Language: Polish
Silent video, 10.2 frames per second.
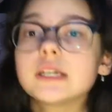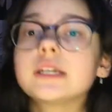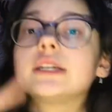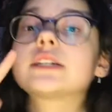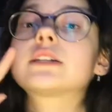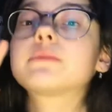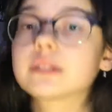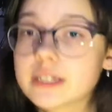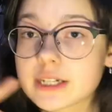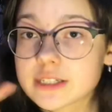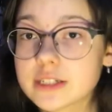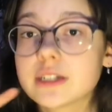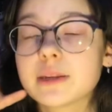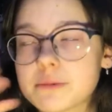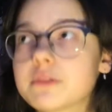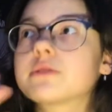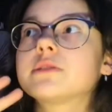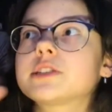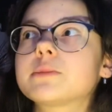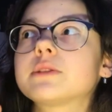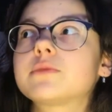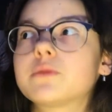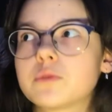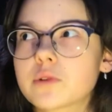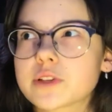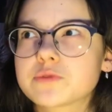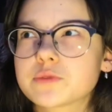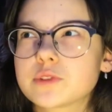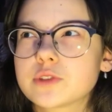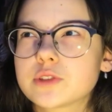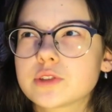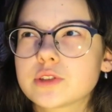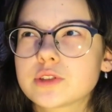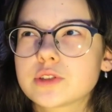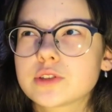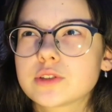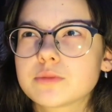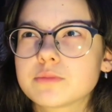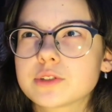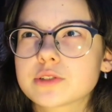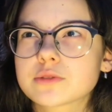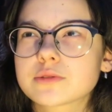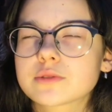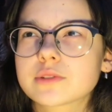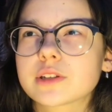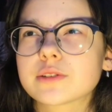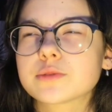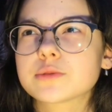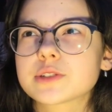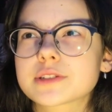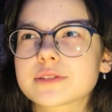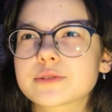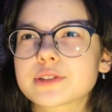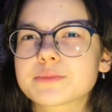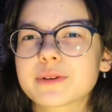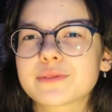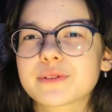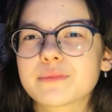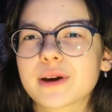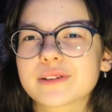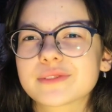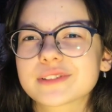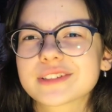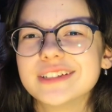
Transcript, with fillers: i jeszcze będę raz, na pewno jeszcze będę wywoływać w tym miesiącu, nie, no już jest, już jest prawie maj, więc,